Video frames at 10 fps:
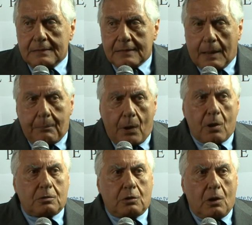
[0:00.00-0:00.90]

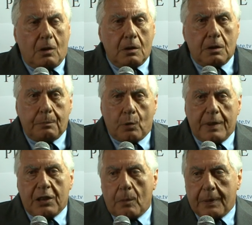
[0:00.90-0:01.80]
rapporto
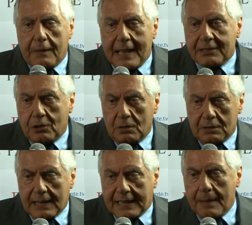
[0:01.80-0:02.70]
pubblico-privato
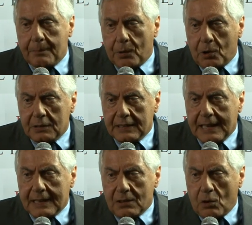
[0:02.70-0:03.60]
nel campo
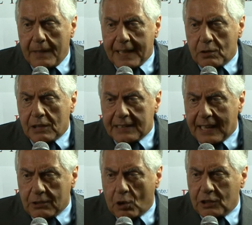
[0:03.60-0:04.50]
del governo del
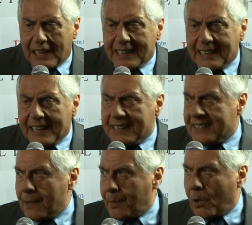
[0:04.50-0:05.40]
territorio,
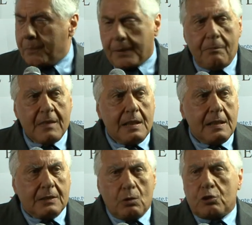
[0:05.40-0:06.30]
dell'edilizia proprio,
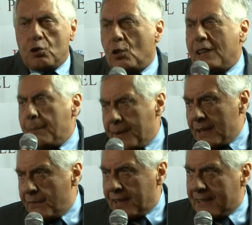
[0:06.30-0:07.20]
non solo della
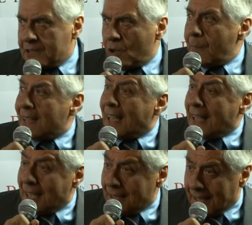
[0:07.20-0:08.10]
pianificazione ma
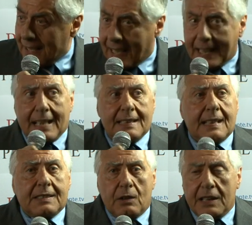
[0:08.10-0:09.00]
dalla, della
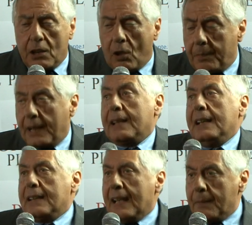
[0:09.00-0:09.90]
realizzazione di opere che
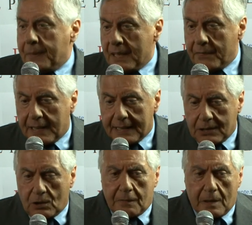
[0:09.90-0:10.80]
dalla
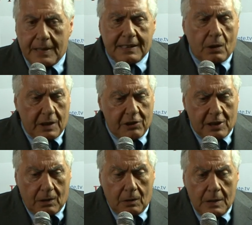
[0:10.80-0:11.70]
pianificazione ovviamente
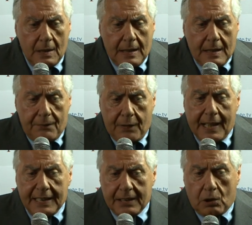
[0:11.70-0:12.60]
originano, fa
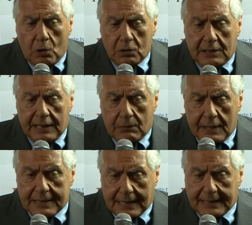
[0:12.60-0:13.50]
i conti,
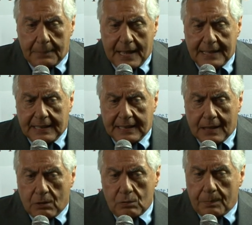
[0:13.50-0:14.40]
questa tematica,
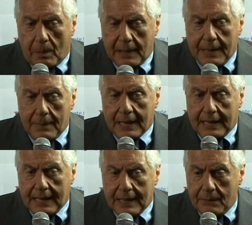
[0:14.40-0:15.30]
con un problema
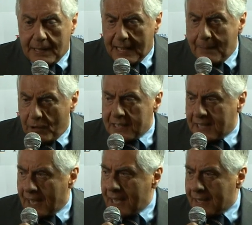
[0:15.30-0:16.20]
che vediamo
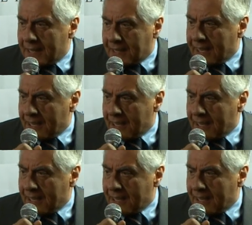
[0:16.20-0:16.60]
essere anche tra i